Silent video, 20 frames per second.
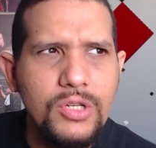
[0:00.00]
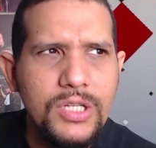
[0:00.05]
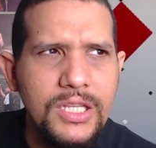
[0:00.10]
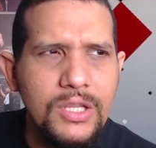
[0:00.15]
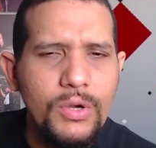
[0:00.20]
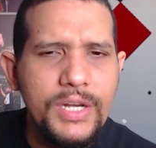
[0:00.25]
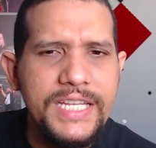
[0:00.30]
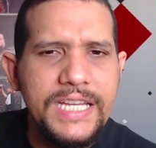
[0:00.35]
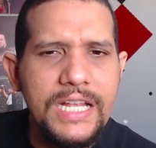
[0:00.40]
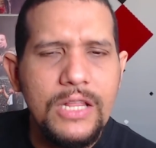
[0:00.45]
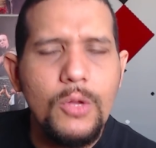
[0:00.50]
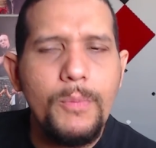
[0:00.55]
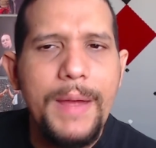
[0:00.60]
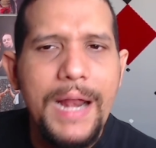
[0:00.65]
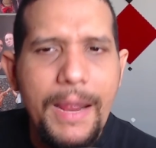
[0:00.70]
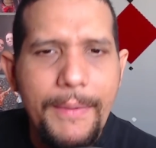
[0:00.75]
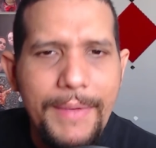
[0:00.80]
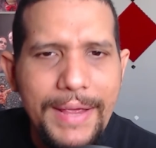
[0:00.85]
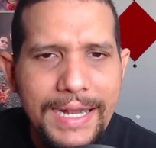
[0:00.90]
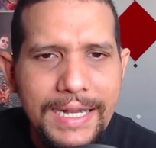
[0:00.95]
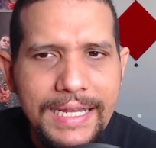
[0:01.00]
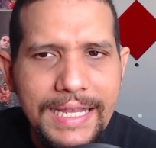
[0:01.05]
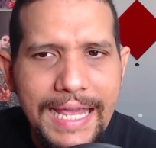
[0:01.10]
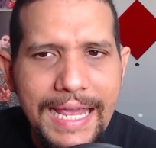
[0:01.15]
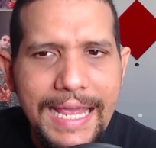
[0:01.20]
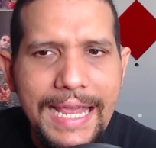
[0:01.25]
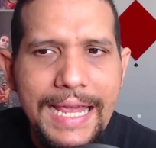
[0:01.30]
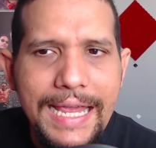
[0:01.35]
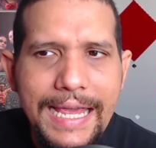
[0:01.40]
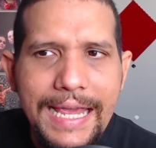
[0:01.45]
sintonizando para ver
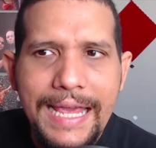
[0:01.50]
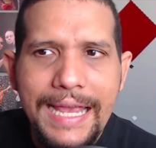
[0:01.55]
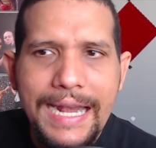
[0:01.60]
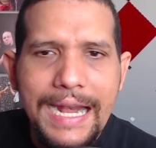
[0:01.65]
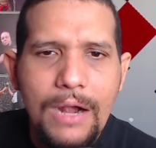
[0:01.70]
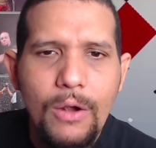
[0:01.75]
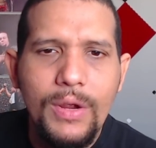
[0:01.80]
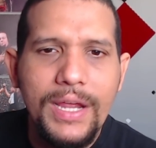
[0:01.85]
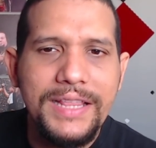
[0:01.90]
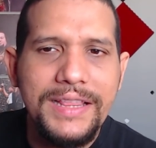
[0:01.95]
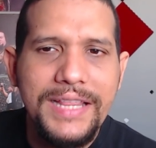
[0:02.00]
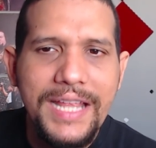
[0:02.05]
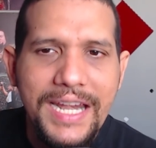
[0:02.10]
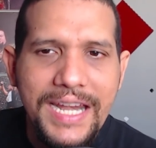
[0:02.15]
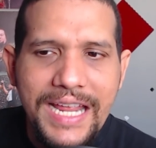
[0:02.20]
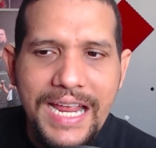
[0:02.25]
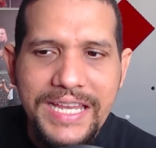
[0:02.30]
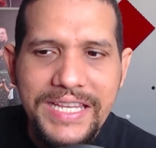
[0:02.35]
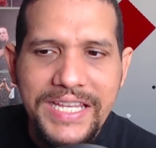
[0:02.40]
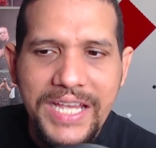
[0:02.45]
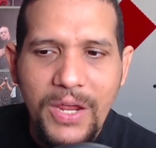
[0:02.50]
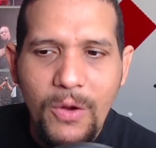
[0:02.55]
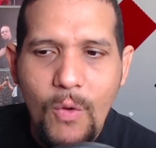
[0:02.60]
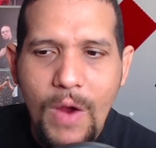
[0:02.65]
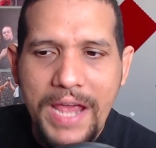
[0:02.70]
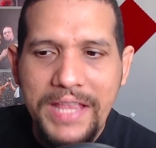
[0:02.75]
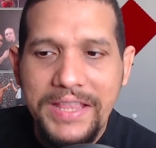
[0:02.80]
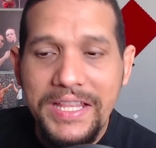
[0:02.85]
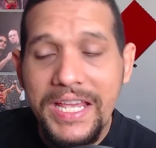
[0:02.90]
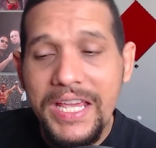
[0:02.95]
qué era lo que tenía Jay
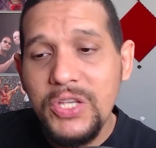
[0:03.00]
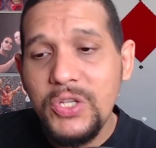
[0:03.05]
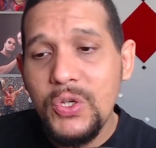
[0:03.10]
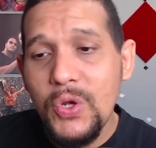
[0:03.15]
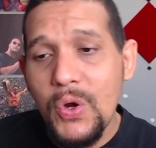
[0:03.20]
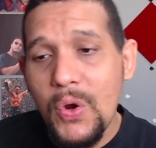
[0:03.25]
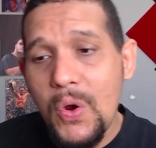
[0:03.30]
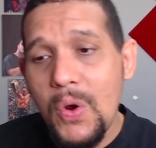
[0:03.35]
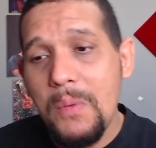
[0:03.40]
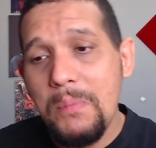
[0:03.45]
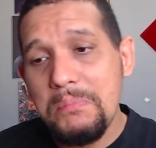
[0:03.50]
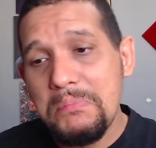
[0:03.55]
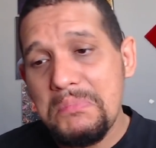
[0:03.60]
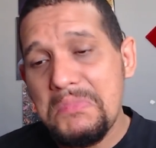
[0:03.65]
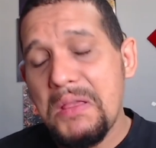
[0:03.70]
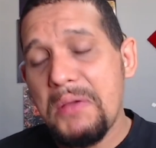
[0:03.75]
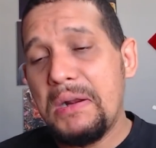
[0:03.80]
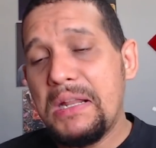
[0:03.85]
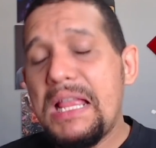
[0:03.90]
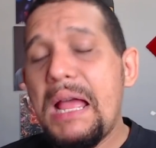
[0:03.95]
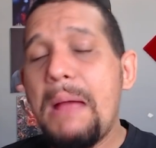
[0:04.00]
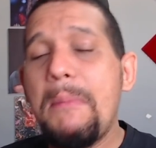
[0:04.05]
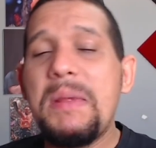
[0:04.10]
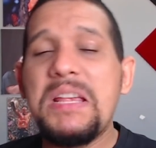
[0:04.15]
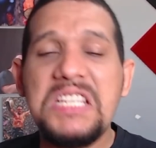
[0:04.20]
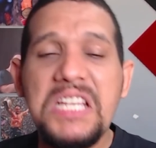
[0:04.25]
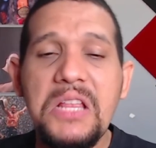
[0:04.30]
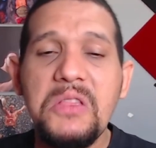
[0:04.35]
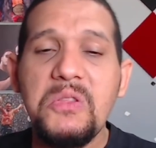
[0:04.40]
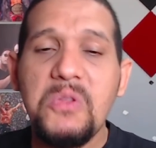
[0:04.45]
White. Y yo, de verdad, me
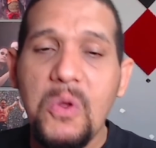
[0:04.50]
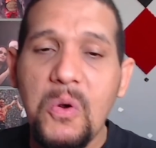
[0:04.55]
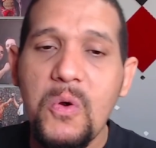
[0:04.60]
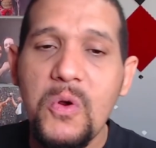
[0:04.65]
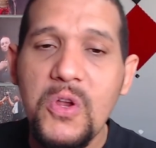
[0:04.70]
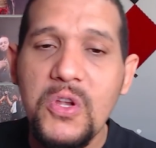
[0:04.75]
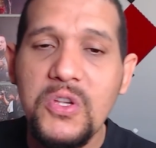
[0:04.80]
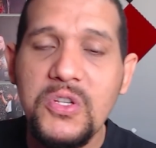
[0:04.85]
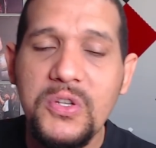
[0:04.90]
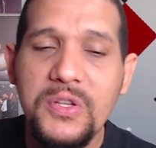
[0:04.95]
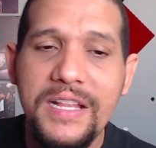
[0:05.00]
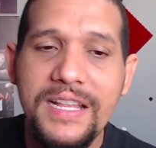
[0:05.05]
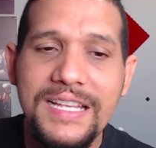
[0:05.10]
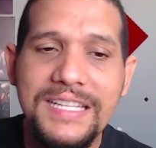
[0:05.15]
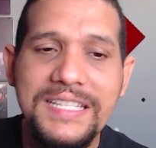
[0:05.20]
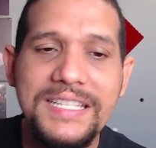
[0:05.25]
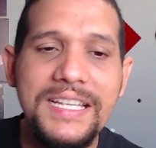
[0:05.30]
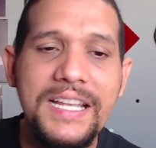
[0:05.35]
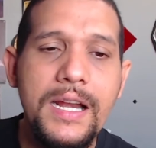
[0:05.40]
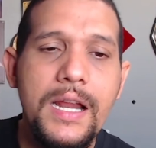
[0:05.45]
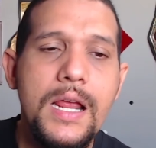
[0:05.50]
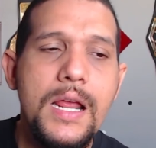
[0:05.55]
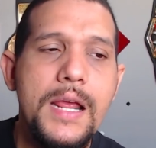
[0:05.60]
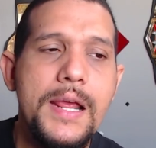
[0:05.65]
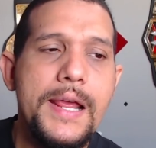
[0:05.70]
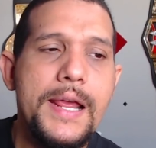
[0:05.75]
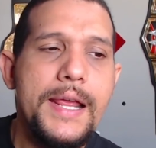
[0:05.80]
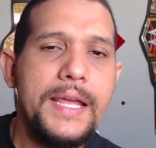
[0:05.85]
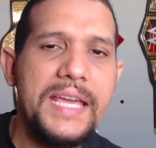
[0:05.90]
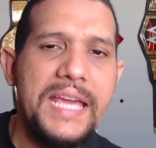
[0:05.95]
siento orgulloso de decir
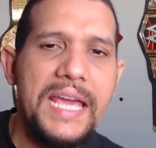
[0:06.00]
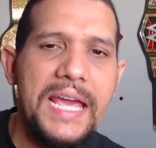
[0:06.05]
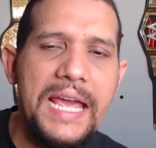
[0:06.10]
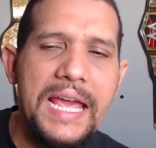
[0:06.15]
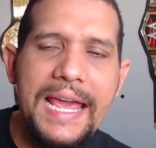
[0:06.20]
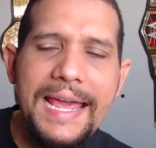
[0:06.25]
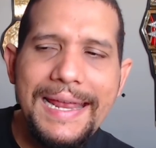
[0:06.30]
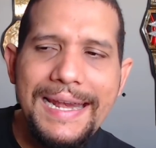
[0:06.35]
que